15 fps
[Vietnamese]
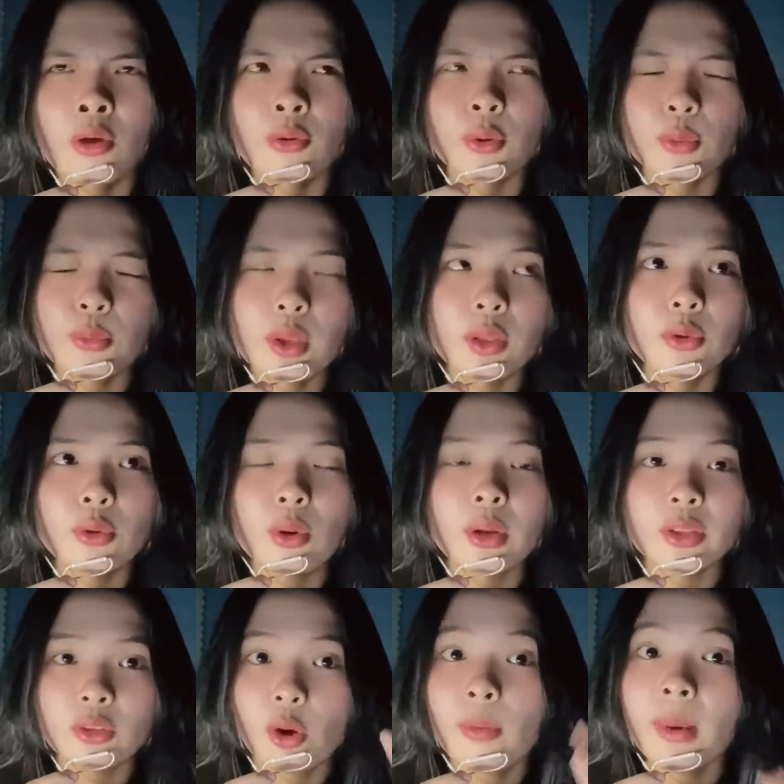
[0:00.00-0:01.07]
kiểu nhìn vô là
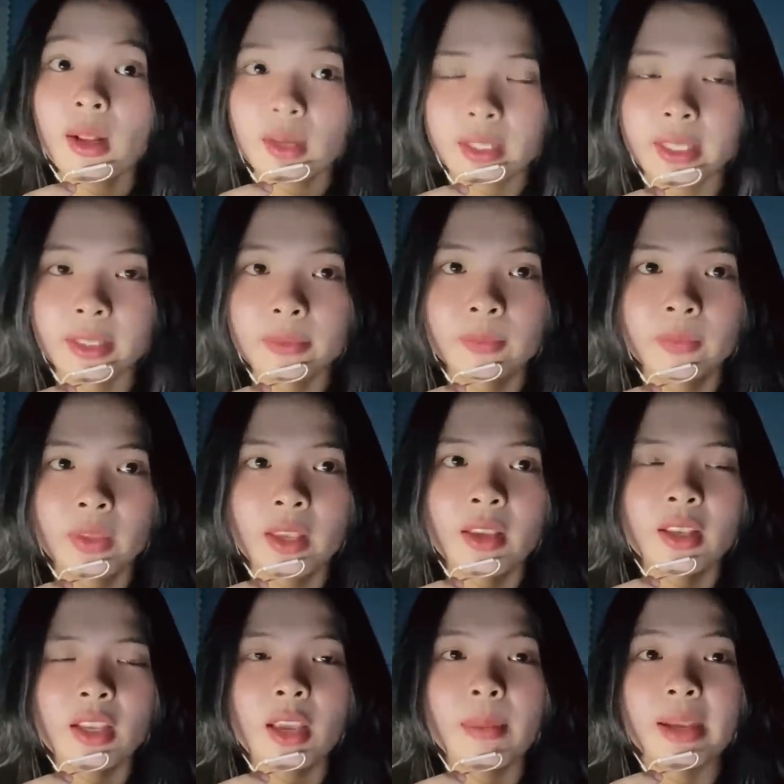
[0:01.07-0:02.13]
chói mắt liền
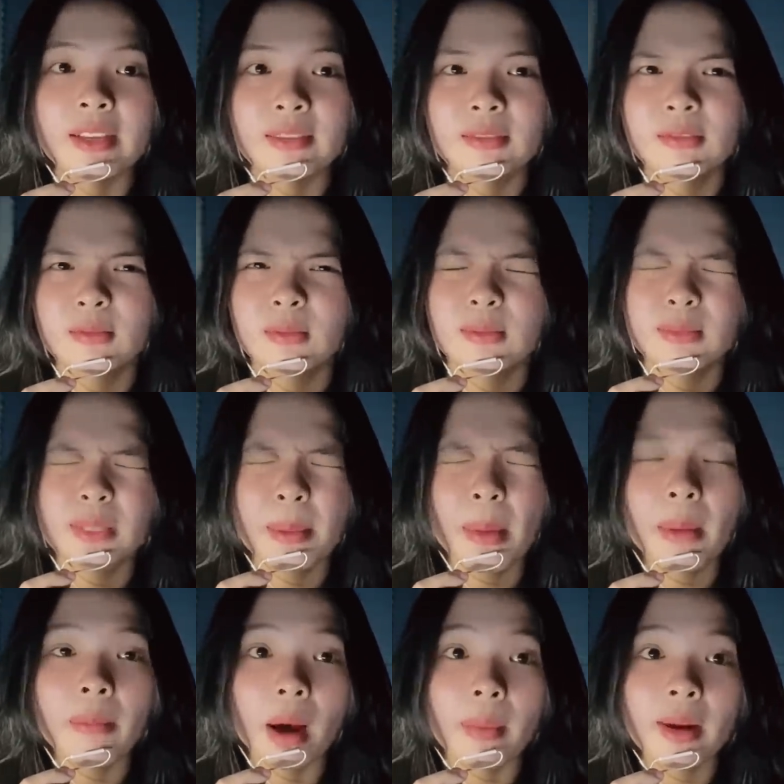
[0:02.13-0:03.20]
các bạn nhắm
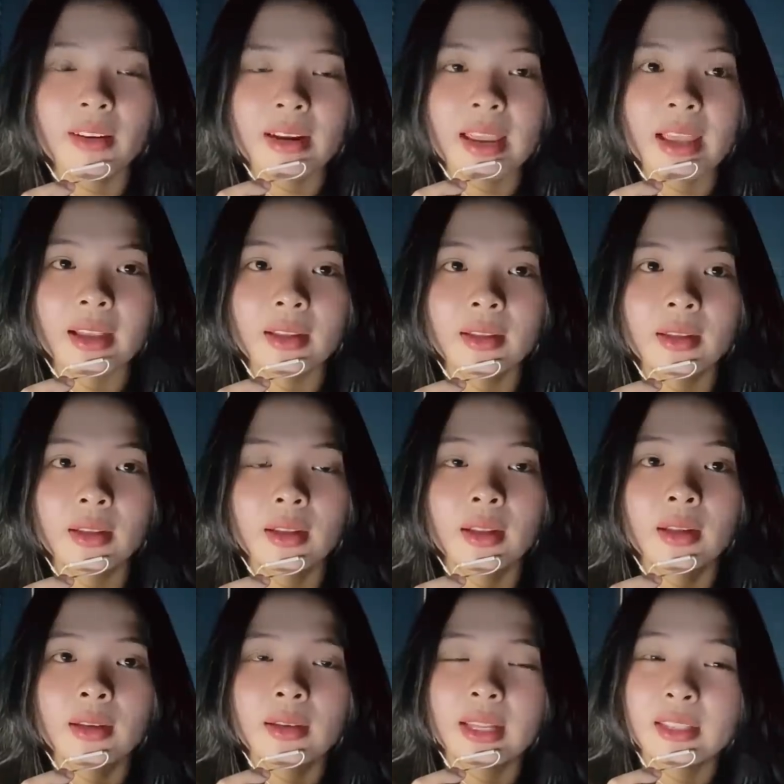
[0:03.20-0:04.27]
mắt mở mắt ra
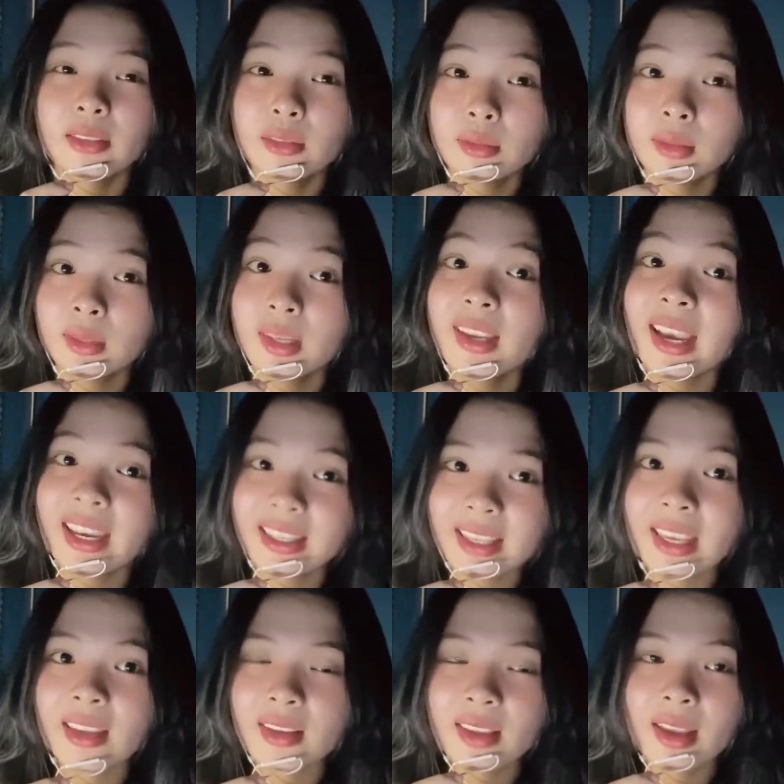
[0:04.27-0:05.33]
là chưa tới 2
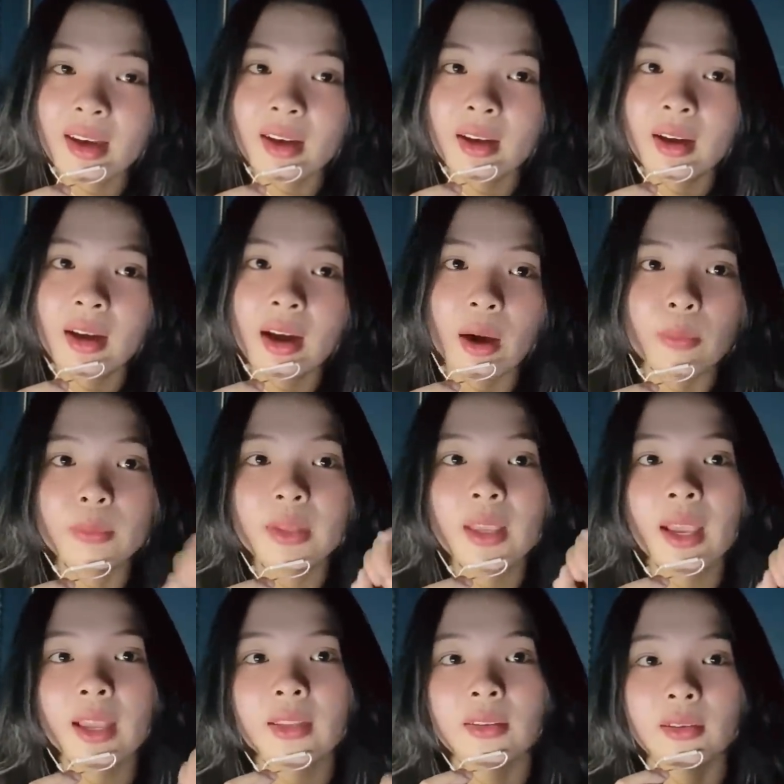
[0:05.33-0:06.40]
giây nữa nha không thấy
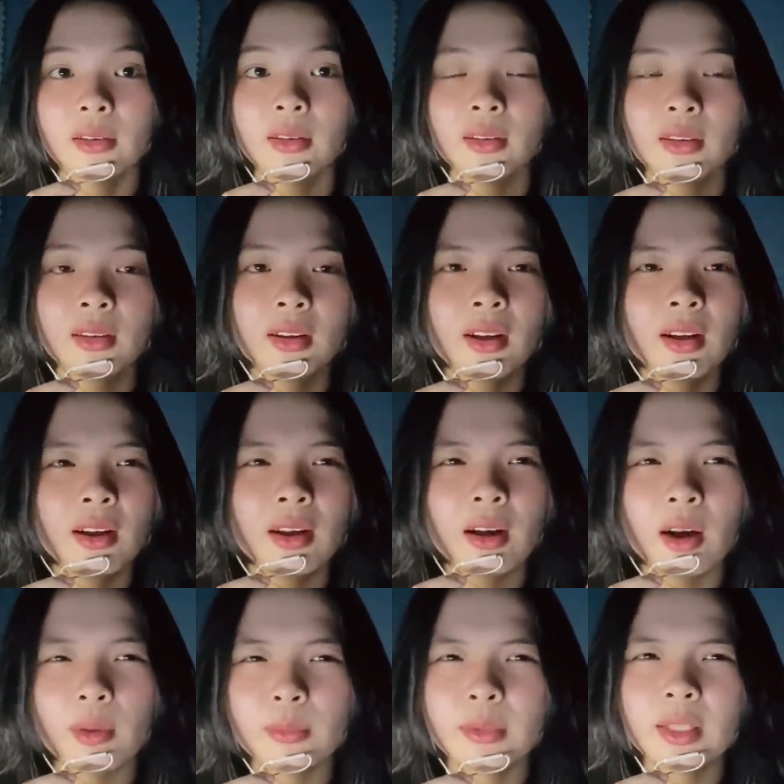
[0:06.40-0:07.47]
ai nữa
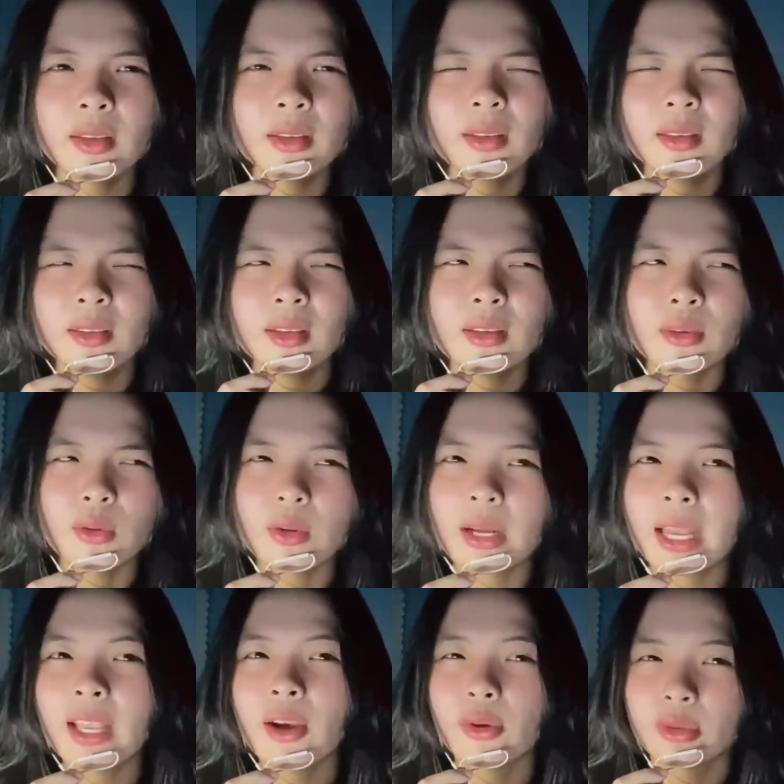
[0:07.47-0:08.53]
không thấy cái người con
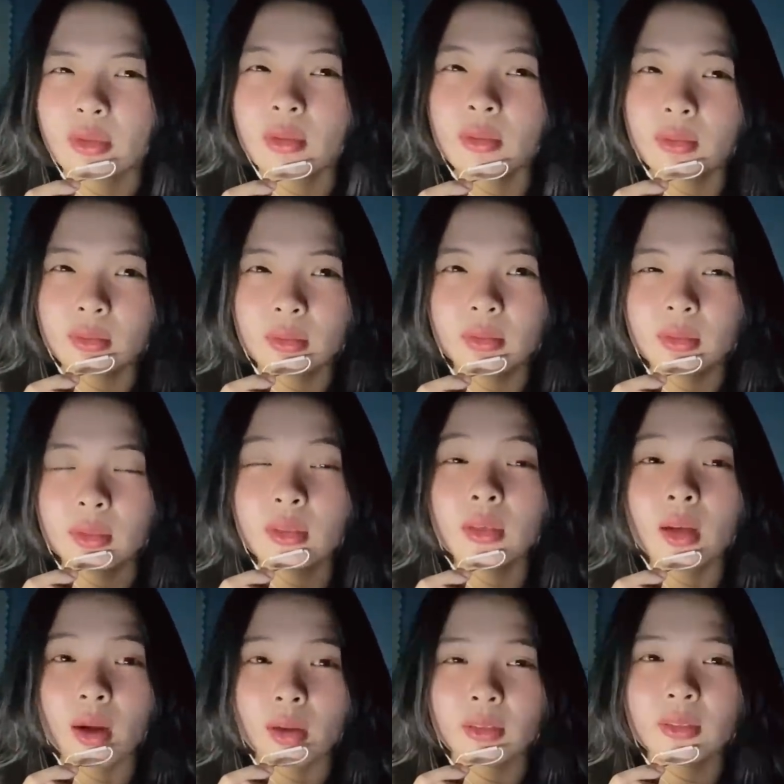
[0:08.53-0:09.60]
gái ngồi trước trước
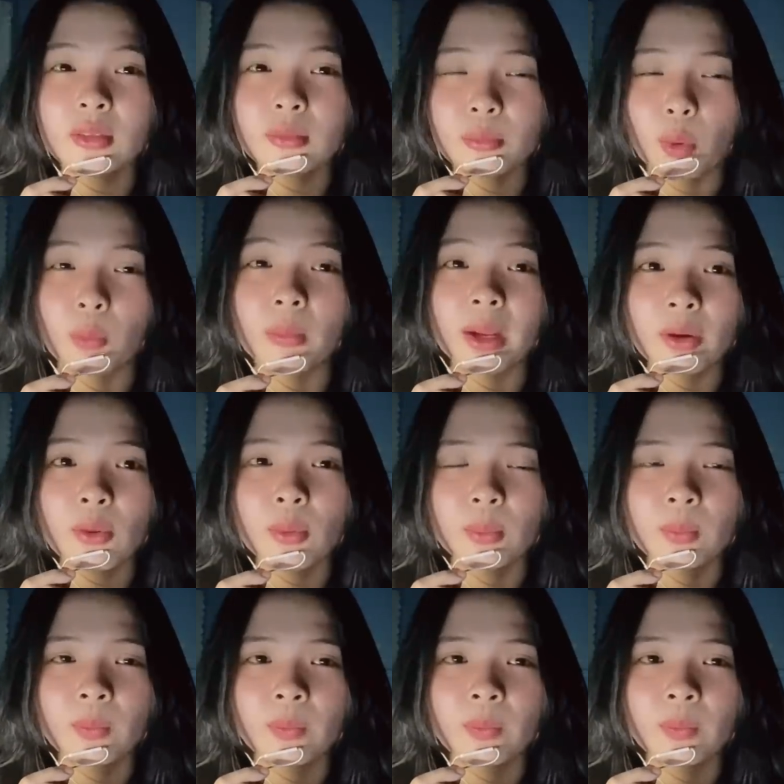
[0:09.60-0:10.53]
ngực trước bụng bạn luôn